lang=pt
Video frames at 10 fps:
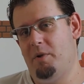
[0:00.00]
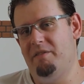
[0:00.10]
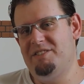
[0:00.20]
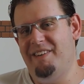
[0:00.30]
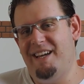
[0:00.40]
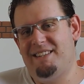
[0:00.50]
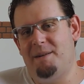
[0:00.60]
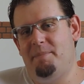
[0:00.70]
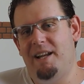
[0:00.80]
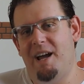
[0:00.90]
que você vai
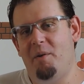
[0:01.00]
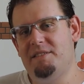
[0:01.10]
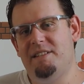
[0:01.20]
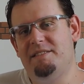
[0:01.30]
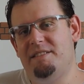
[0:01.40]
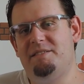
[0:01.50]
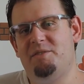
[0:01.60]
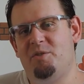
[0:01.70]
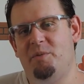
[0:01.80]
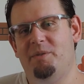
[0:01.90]
atrapalhar o
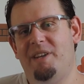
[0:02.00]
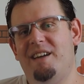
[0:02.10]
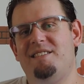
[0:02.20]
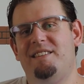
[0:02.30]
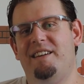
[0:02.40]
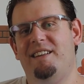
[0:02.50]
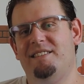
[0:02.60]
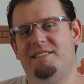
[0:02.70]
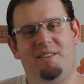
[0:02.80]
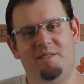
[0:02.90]
exercício de humildade
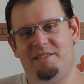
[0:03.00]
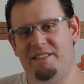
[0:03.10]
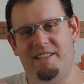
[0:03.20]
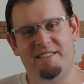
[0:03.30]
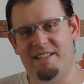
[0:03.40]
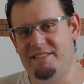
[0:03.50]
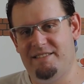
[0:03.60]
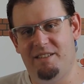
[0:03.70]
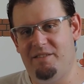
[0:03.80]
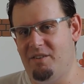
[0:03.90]
deles e com certeza eles
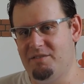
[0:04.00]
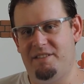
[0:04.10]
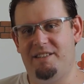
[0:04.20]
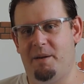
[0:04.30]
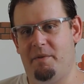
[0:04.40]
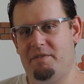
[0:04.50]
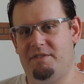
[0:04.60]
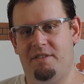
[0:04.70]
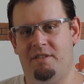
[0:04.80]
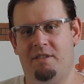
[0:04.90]
não vão consertar para
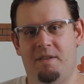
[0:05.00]
você.